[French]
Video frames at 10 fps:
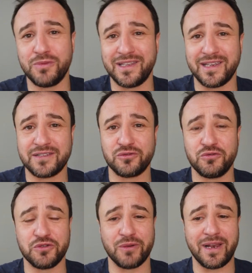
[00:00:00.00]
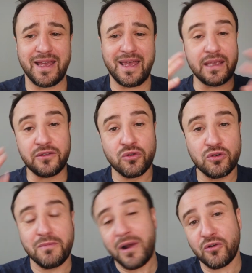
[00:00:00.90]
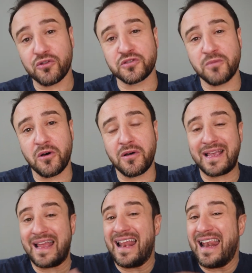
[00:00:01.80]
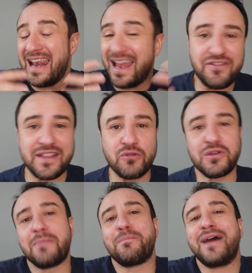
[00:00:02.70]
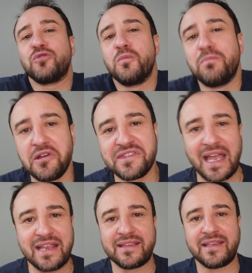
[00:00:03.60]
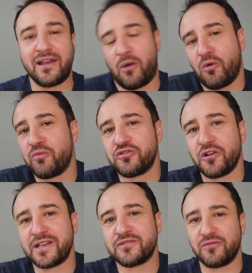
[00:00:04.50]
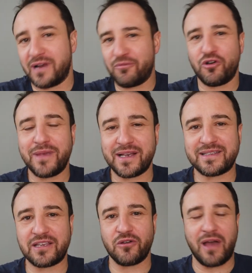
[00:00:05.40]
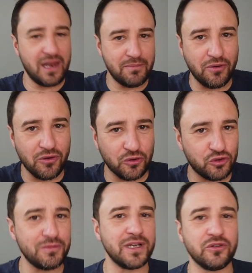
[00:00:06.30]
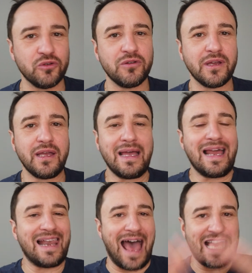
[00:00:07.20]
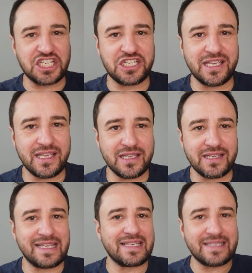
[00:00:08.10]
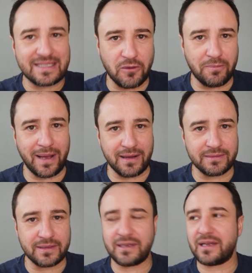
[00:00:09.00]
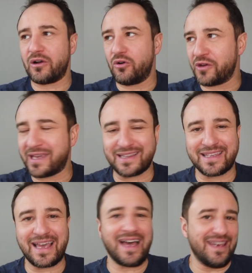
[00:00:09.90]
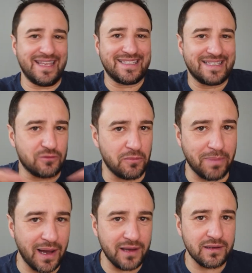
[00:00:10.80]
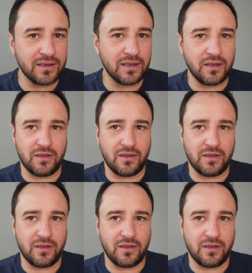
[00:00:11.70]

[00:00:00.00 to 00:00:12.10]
du BTS ou du visuel. Et donc malheureusement, la vidéo n'est pas de bonne qualité. Alors pour plusieurs raisons. La première, c'est qu'à l'époque, en 2002, la HD n'existe pas. Le 4K n'existe pas.